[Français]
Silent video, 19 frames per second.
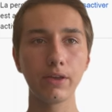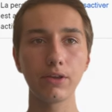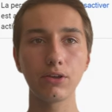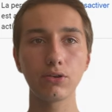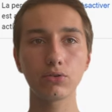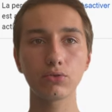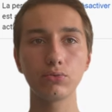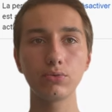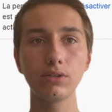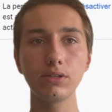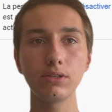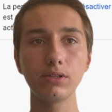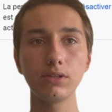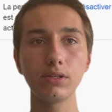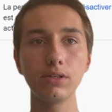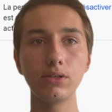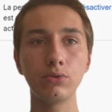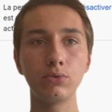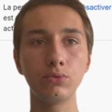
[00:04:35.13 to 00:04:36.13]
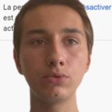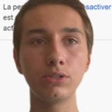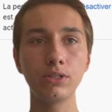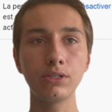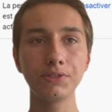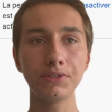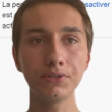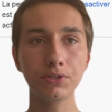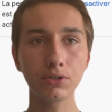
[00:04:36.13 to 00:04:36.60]
Et ensuite, ils nous
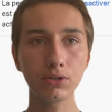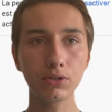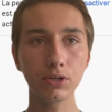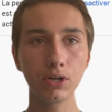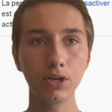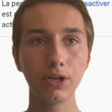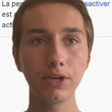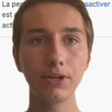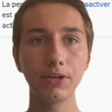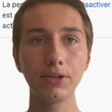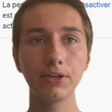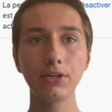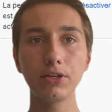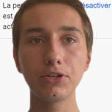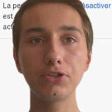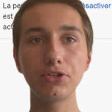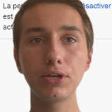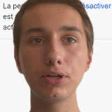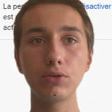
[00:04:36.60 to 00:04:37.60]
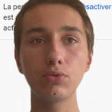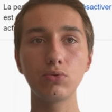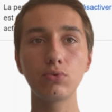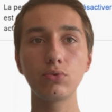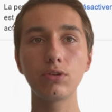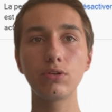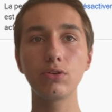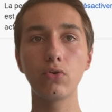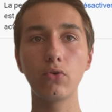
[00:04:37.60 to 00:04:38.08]
disent, euh, ils tiennent tous
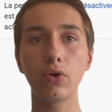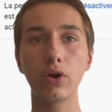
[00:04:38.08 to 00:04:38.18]
les deux